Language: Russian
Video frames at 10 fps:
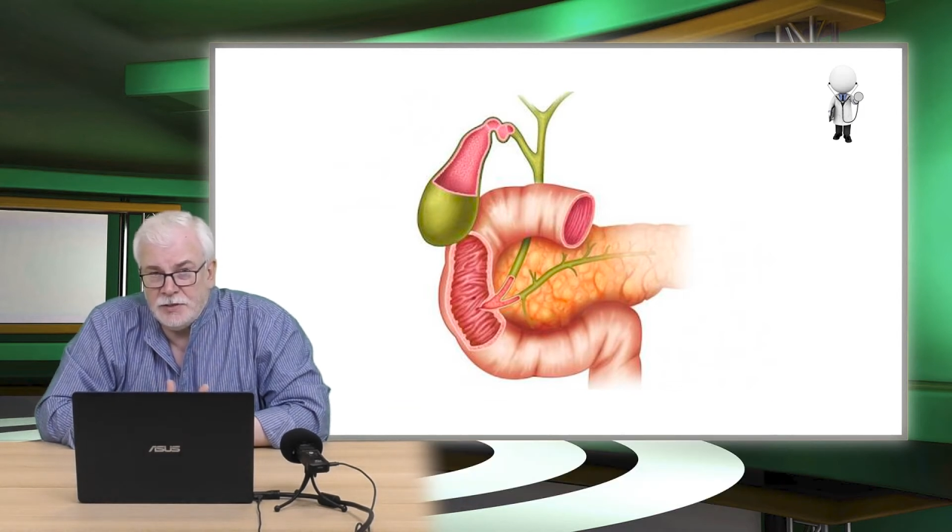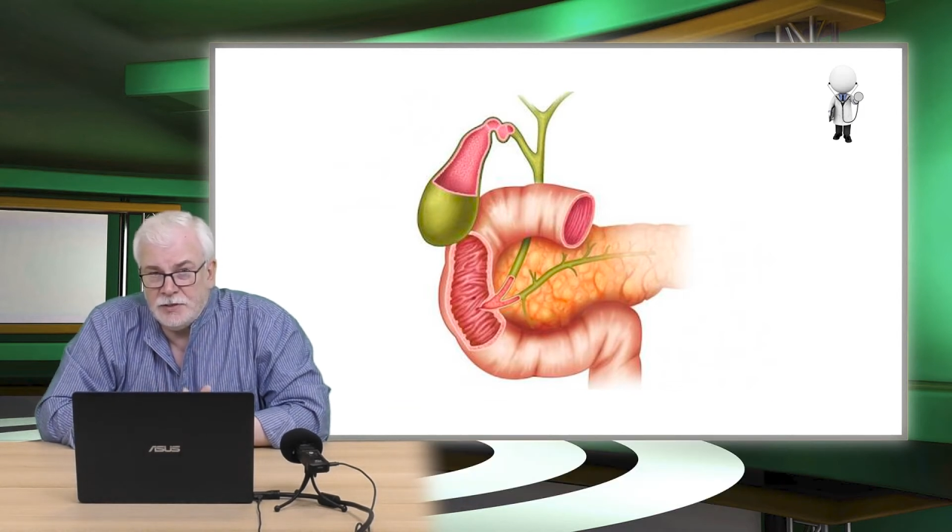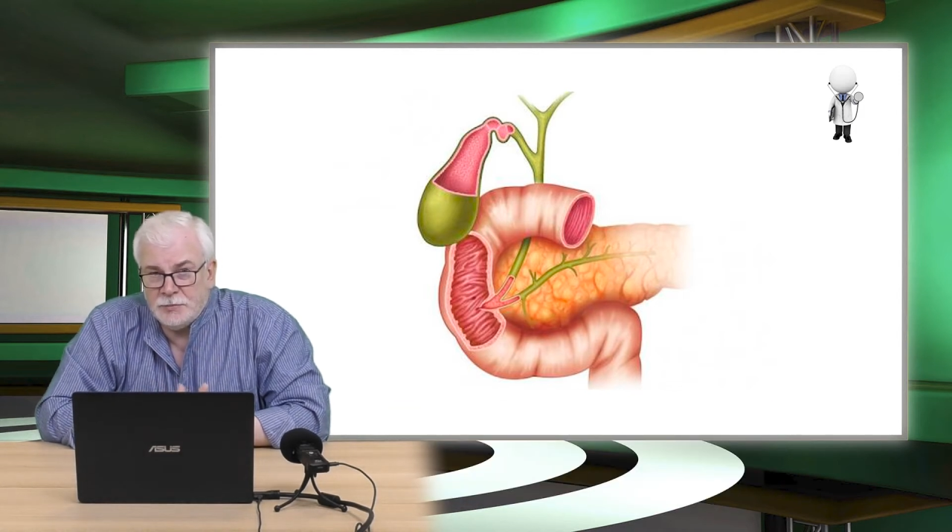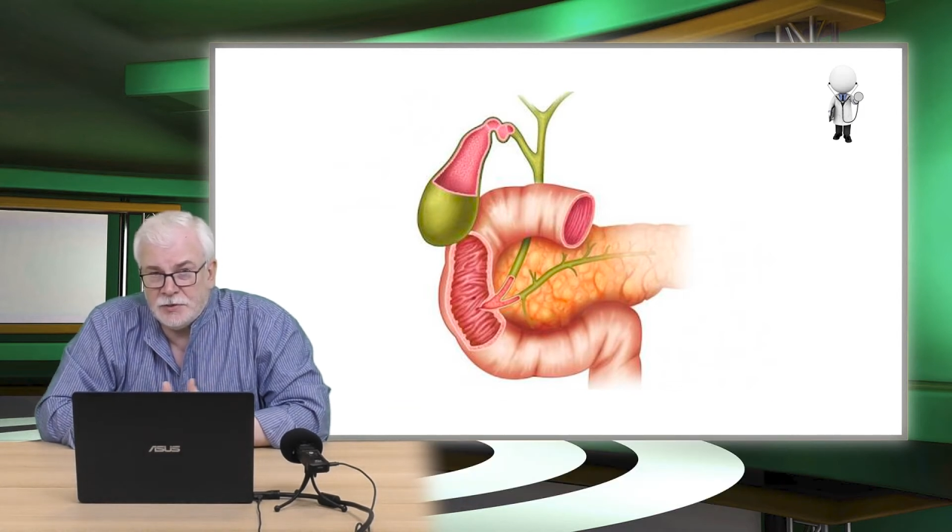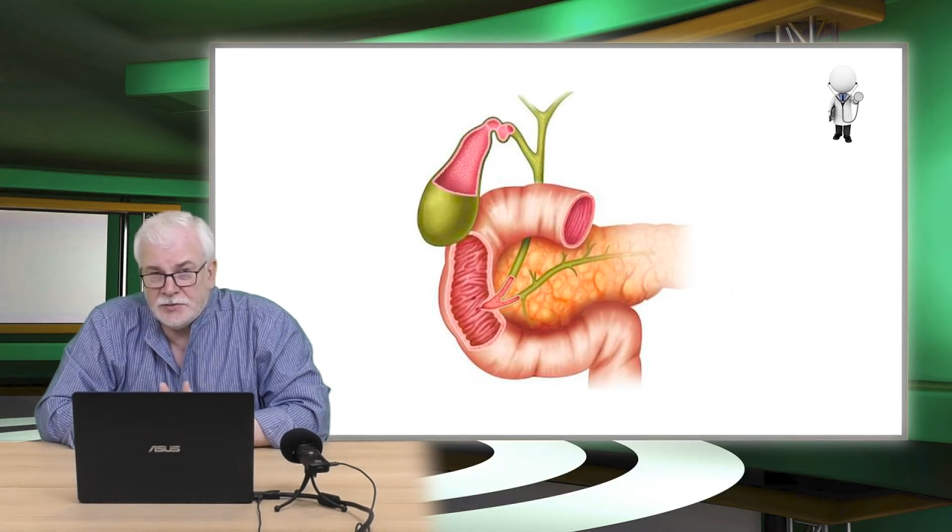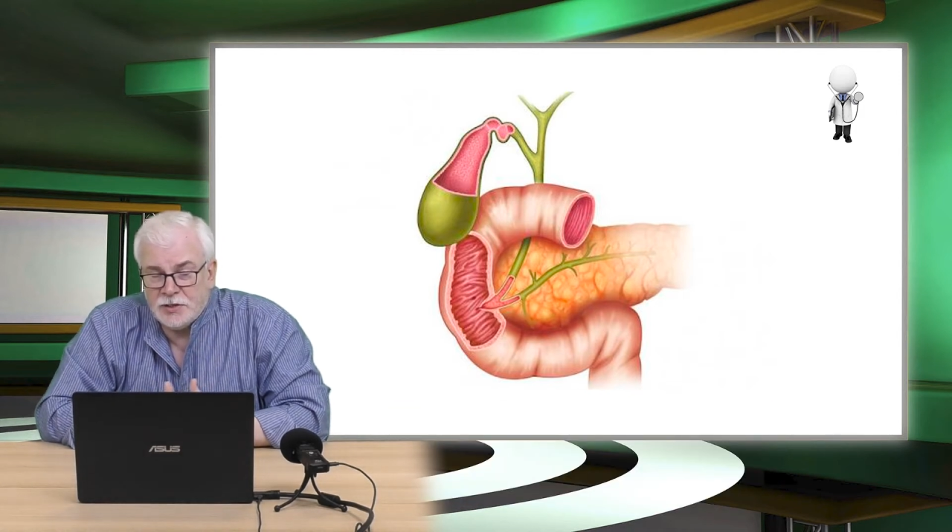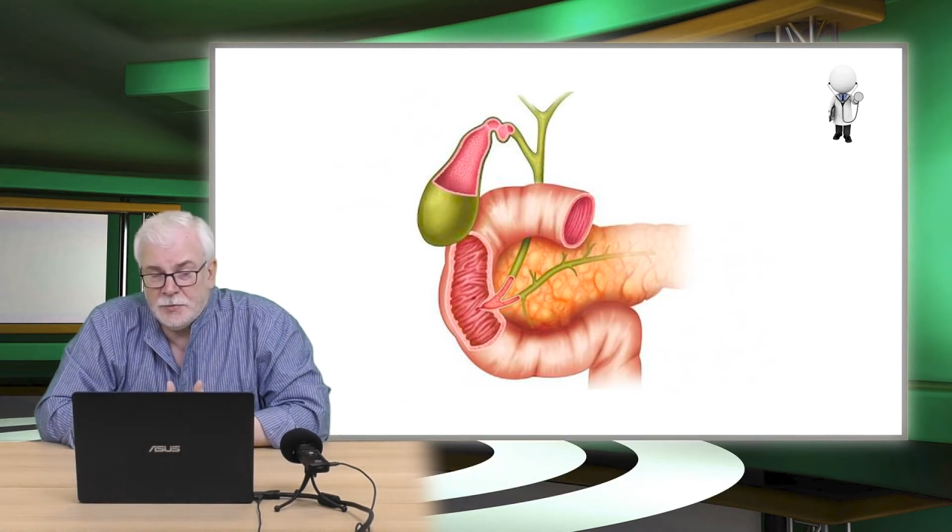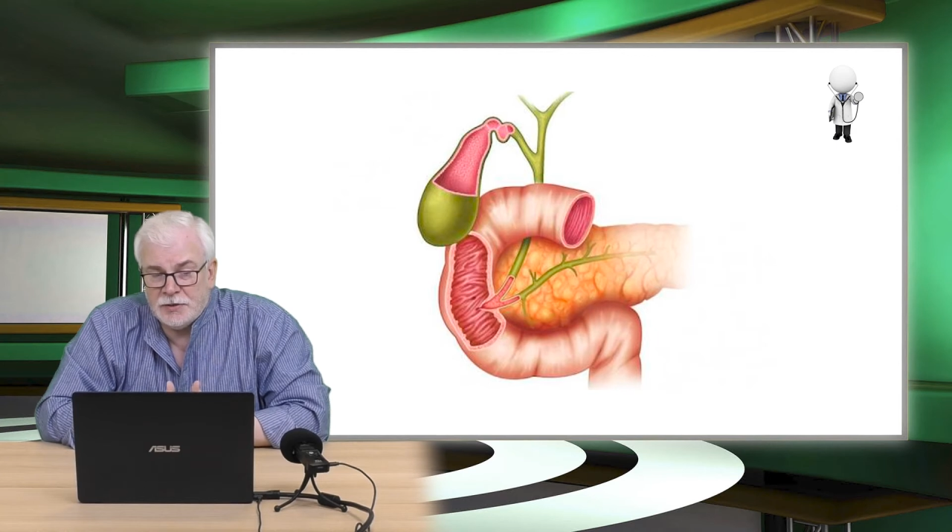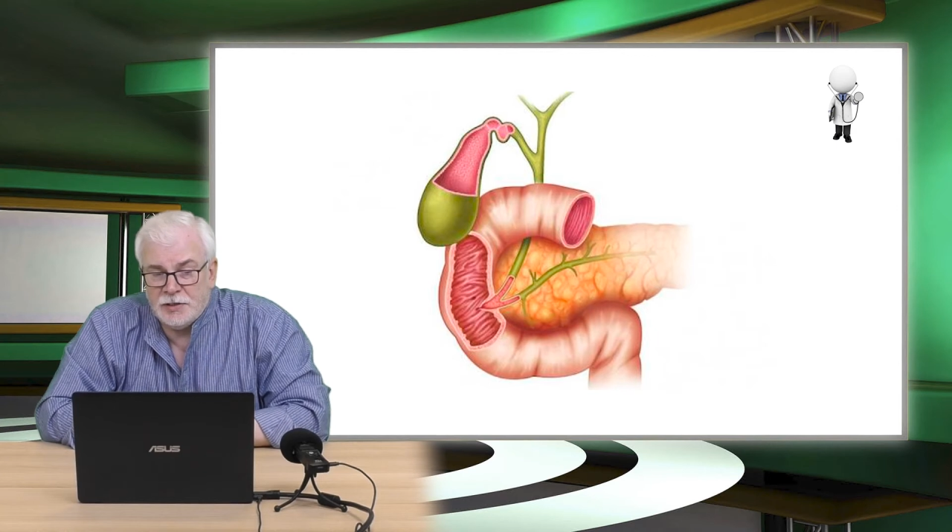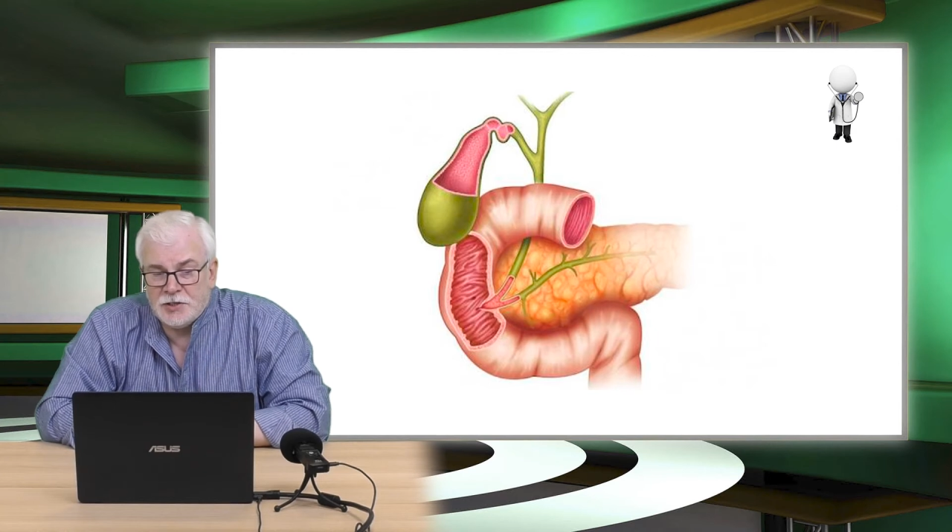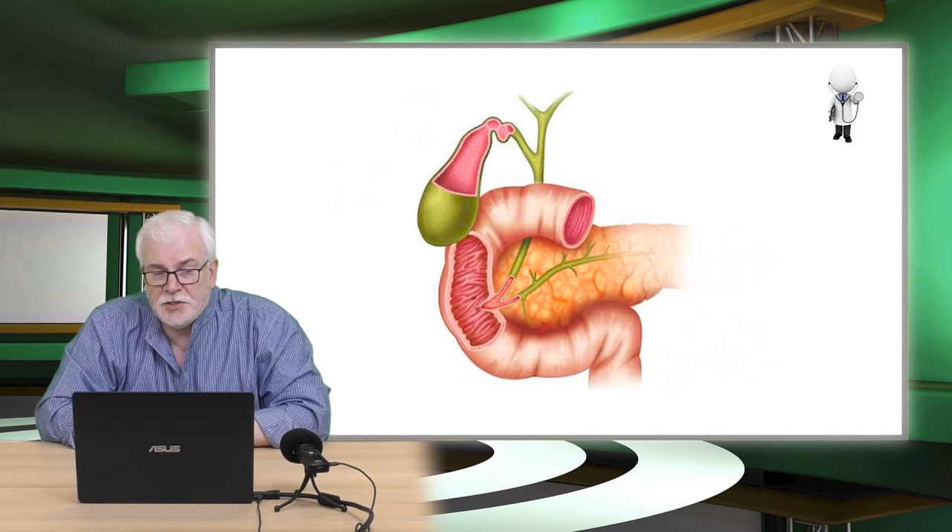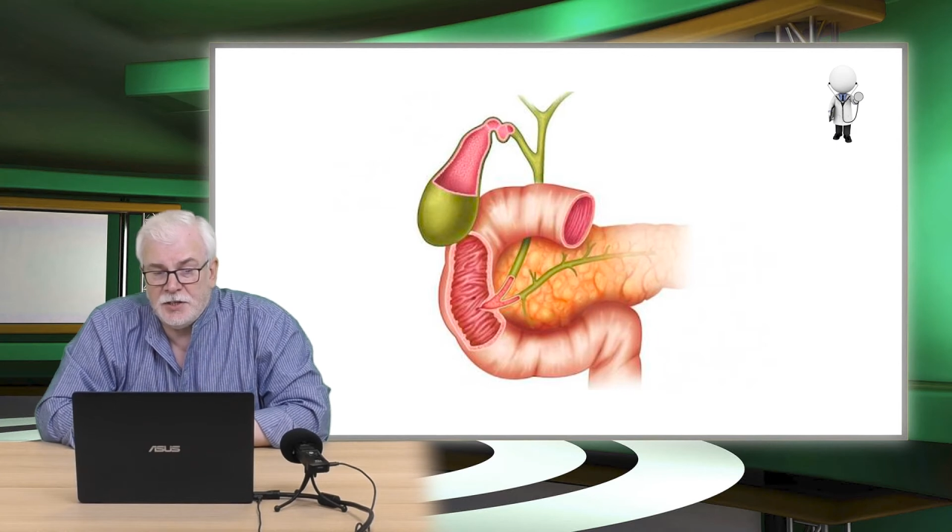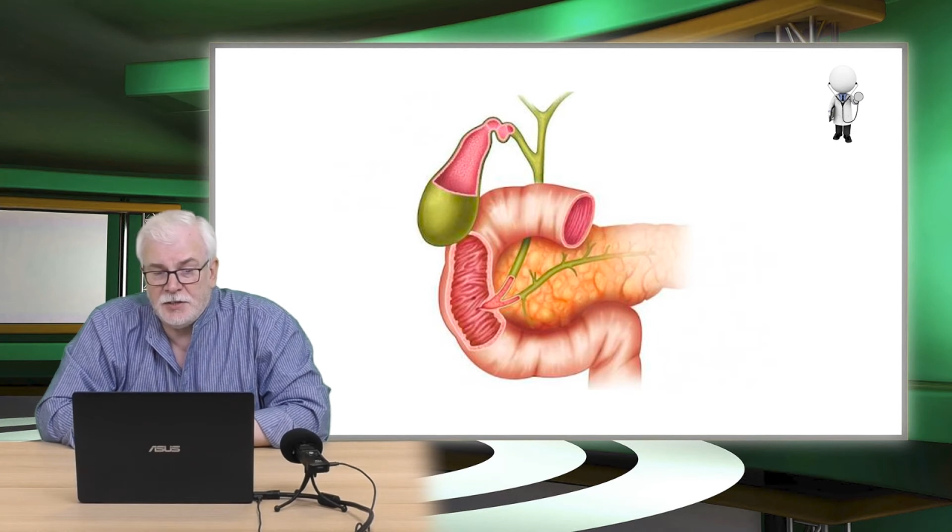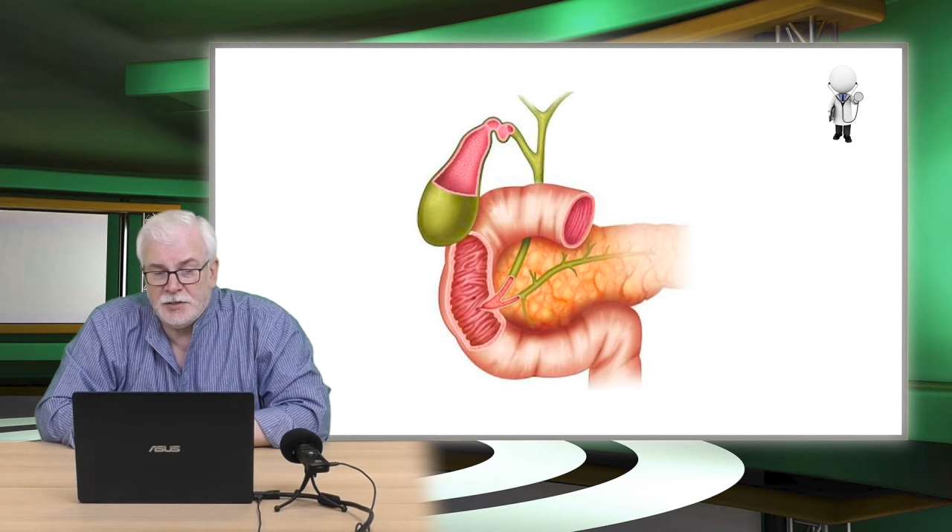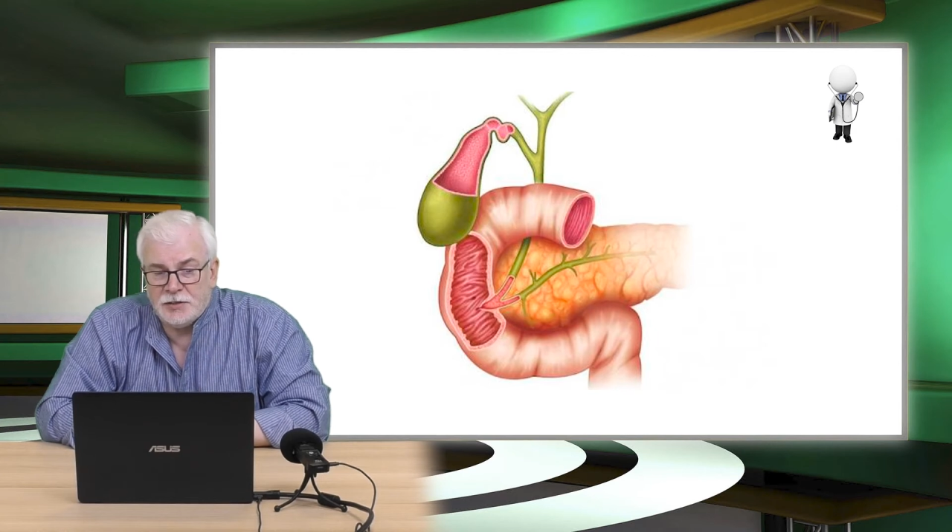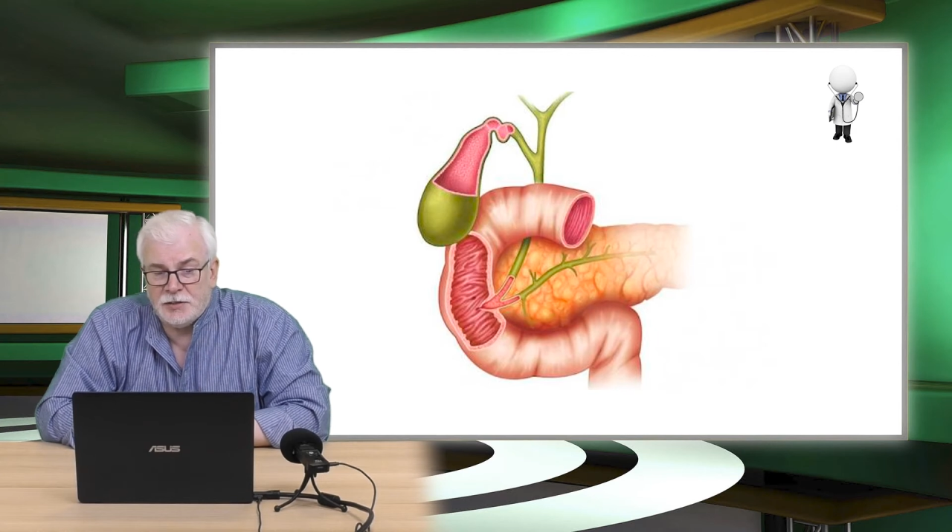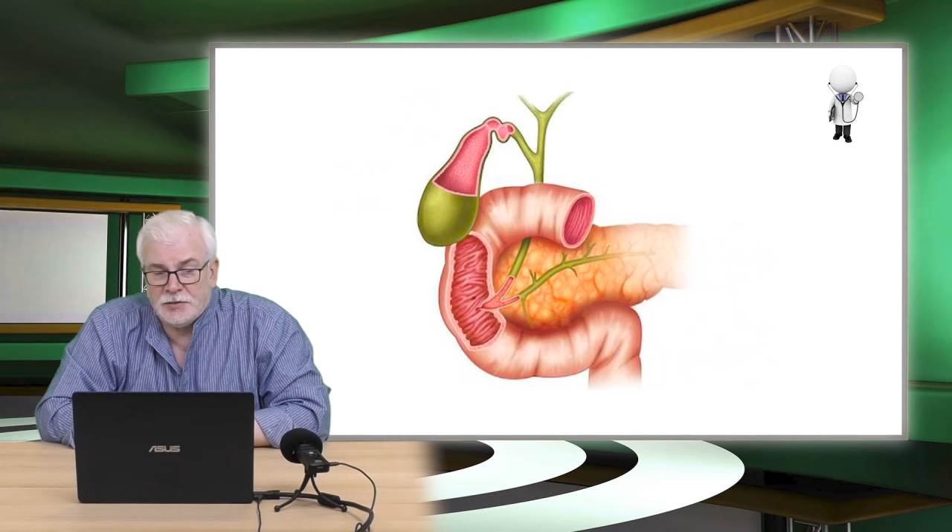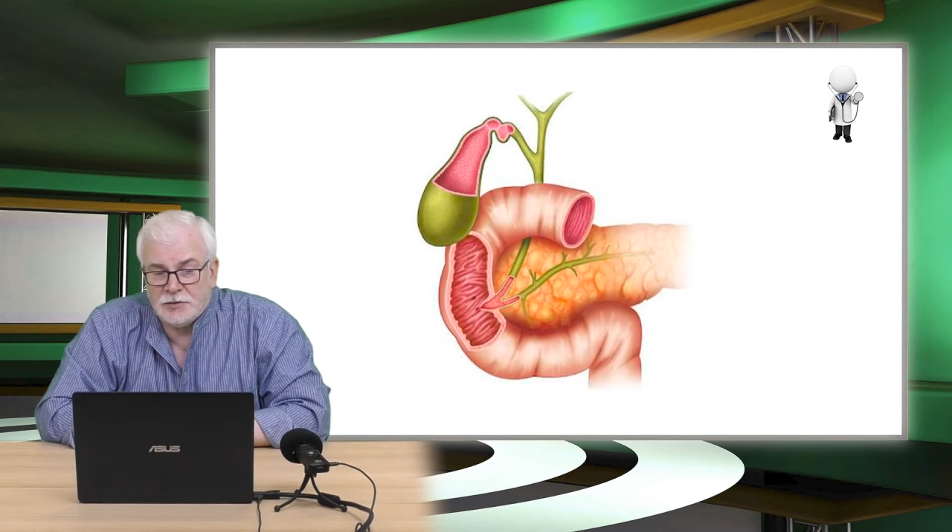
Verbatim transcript: интимных взаимоотношениях